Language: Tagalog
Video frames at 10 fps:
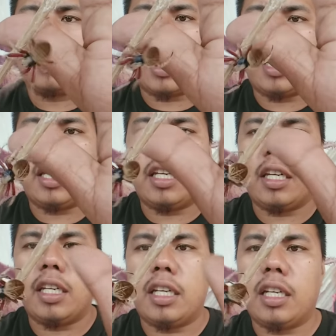
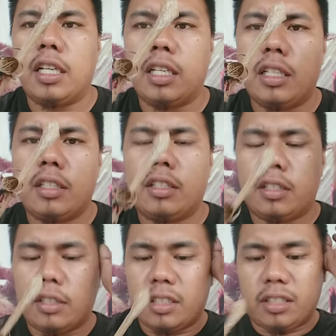dahil
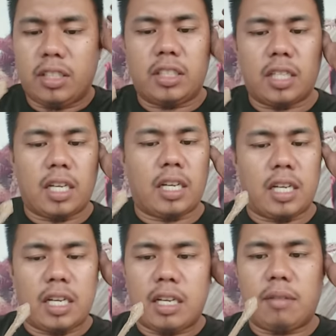hindi siya
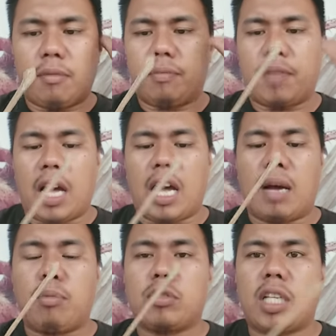
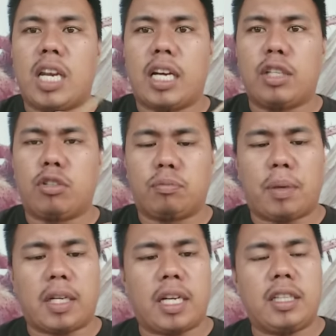aabot sa laki nun
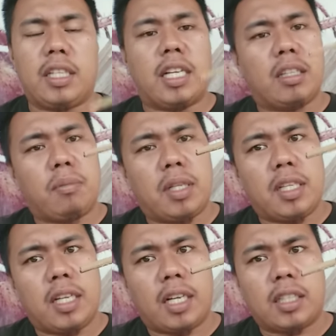pagka hindi natin
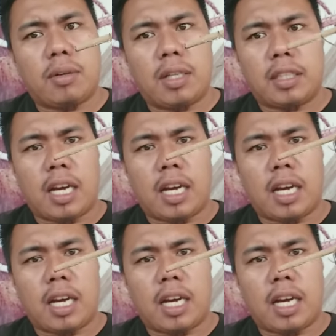binigyan ng katawan.